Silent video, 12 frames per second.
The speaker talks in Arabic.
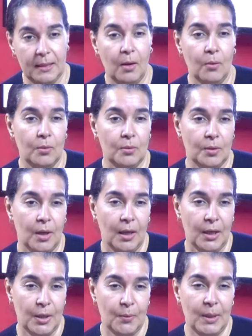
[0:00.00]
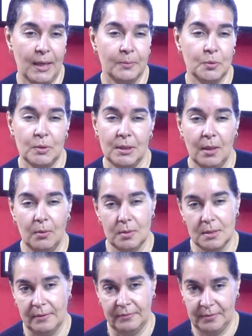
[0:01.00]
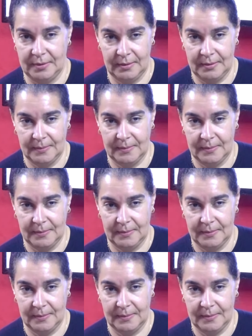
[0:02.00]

كنقولوا ايوا الحمد لله وصافي